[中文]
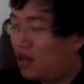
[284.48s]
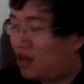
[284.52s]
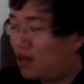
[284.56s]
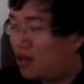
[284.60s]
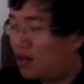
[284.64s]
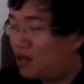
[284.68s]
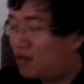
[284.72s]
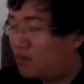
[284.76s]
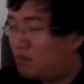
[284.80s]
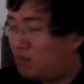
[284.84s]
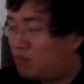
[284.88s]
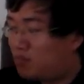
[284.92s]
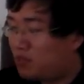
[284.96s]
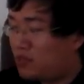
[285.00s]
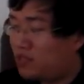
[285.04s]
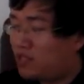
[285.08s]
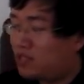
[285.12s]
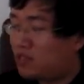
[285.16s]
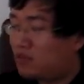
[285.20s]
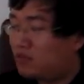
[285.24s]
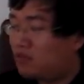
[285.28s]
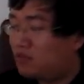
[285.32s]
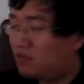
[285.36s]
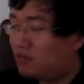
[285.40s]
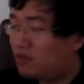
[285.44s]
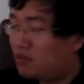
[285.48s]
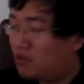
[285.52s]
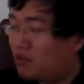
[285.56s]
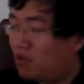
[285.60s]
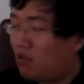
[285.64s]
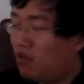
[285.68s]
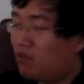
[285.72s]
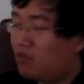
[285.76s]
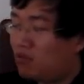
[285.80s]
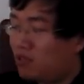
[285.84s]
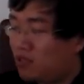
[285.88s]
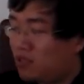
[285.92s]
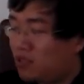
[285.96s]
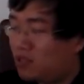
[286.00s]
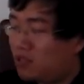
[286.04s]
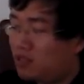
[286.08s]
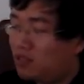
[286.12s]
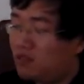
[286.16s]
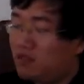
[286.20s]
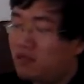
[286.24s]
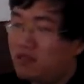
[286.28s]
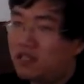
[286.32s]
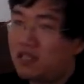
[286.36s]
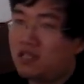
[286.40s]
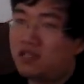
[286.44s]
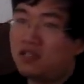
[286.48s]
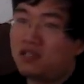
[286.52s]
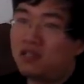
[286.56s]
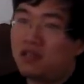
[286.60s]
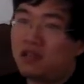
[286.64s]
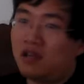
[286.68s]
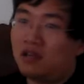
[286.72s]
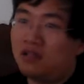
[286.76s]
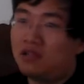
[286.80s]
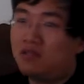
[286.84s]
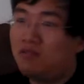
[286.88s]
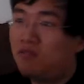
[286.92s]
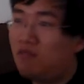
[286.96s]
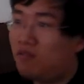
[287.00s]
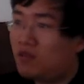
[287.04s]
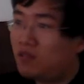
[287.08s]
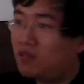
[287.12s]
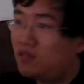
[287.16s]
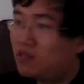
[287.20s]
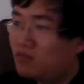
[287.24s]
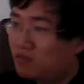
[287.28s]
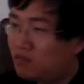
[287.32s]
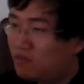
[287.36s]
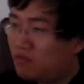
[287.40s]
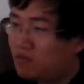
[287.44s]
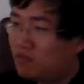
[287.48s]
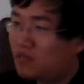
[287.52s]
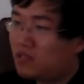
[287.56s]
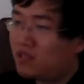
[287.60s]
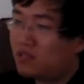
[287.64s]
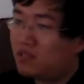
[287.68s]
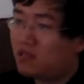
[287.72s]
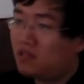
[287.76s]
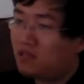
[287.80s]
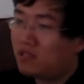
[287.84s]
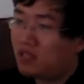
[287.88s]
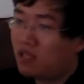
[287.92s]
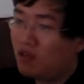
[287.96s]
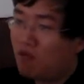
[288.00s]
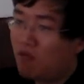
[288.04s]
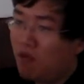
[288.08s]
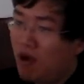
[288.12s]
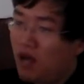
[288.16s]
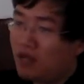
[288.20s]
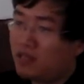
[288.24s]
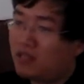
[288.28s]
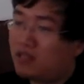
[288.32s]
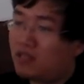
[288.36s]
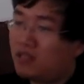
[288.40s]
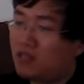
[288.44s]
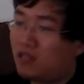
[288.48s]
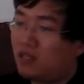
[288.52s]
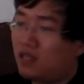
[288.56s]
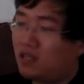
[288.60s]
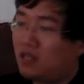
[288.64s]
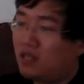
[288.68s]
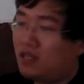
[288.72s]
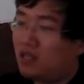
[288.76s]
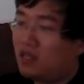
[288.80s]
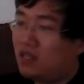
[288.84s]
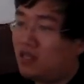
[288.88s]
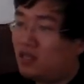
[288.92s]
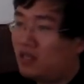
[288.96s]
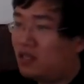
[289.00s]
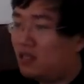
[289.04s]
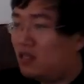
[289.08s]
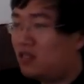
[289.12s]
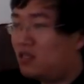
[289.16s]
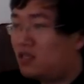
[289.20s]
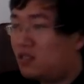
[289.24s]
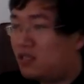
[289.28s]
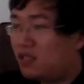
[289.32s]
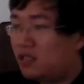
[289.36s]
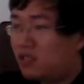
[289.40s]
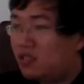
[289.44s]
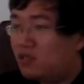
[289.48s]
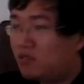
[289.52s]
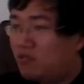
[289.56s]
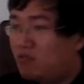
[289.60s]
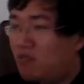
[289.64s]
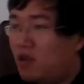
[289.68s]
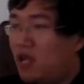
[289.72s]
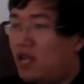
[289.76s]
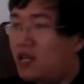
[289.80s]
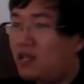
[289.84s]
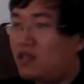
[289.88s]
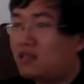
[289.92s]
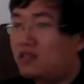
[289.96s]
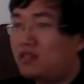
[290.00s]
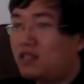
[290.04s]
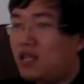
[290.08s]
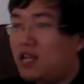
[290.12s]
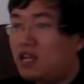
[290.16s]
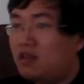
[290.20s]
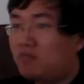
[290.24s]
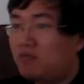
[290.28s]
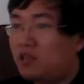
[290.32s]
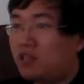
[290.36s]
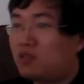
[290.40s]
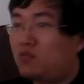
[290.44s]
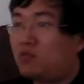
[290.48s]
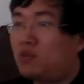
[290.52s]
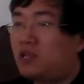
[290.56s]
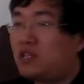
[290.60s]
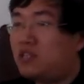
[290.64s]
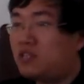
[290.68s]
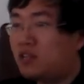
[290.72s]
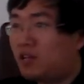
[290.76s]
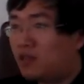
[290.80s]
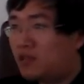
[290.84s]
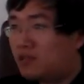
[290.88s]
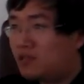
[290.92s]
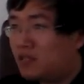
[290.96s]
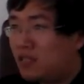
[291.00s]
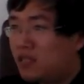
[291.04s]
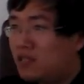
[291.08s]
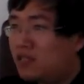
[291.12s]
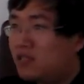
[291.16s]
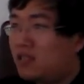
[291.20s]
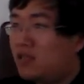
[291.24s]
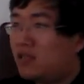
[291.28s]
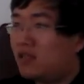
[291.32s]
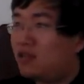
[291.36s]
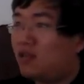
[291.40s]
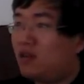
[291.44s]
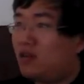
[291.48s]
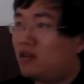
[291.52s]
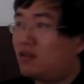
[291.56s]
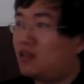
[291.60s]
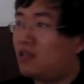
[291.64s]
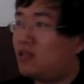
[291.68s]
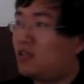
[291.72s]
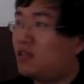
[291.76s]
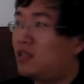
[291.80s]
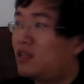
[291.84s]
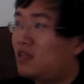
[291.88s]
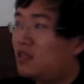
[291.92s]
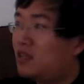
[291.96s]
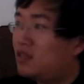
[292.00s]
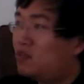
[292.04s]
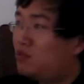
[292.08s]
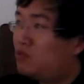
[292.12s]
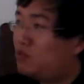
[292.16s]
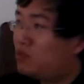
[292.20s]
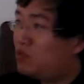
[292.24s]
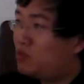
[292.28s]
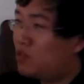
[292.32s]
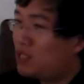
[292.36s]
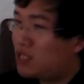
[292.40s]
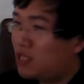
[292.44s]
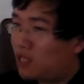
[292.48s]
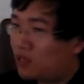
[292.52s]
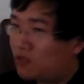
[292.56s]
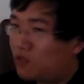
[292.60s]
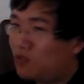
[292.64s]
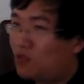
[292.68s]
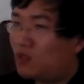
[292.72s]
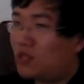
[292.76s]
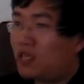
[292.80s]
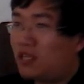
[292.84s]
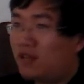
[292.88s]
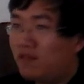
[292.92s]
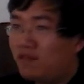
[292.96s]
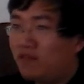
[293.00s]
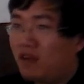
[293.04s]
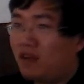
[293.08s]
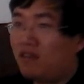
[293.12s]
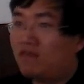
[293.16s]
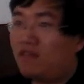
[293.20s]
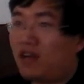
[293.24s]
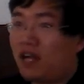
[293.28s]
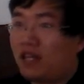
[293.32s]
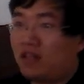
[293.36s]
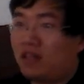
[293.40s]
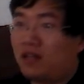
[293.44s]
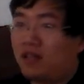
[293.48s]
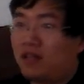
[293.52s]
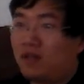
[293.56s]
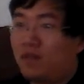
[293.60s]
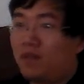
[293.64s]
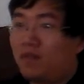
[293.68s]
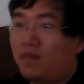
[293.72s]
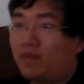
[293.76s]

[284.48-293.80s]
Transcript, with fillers: 而不及乎穷理修身之要。你你读书的时候，你忘记了。你是为了在里面寻找人生的道理，去寻找做人的方法的，